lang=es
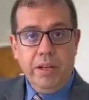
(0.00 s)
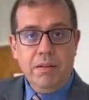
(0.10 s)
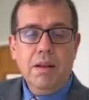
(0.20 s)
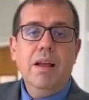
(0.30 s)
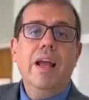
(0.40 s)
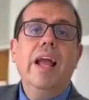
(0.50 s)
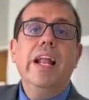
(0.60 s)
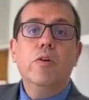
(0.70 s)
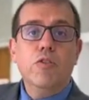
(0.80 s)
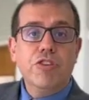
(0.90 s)
la
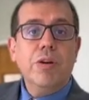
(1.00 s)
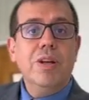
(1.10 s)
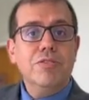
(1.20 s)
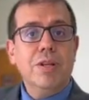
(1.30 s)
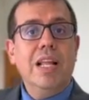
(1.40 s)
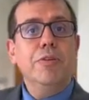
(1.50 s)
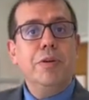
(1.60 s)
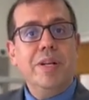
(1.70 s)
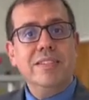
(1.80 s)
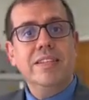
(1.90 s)
pandemia marcó un antes y un
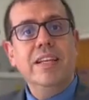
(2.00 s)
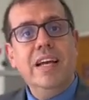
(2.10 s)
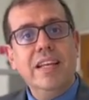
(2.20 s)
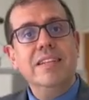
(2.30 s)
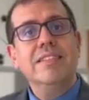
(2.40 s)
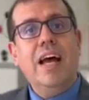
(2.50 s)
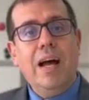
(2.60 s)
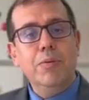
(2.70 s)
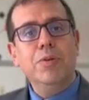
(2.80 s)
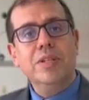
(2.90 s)
después
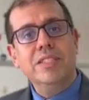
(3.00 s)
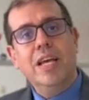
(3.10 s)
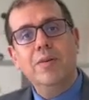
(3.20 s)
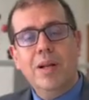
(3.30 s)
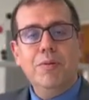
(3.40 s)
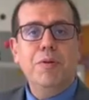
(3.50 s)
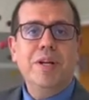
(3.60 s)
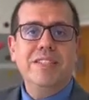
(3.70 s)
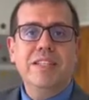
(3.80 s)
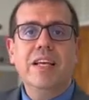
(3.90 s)
y sobre todo en
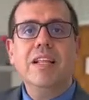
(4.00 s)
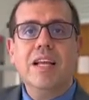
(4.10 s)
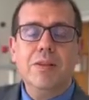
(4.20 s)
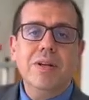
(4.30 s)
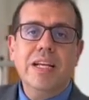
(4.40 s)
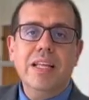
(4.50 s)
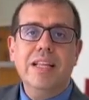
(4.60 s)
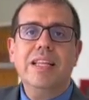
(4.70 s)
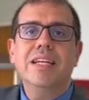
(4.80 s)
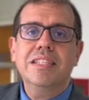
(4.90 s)
Venezuela. Eh,
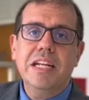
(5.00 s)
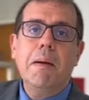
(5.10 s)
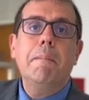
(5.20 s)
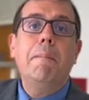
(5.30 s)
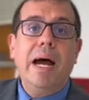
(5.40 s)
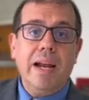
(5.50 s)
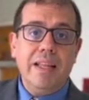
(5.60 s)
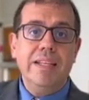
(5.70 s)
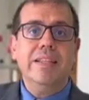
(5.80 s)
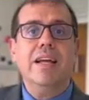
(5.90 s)
Venezuela
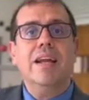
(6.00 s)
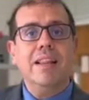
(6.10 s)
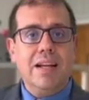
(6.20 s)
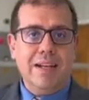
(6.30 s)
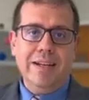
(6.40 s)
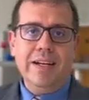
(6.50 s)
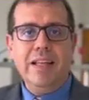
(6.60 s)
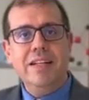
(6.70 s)
eh, no solamente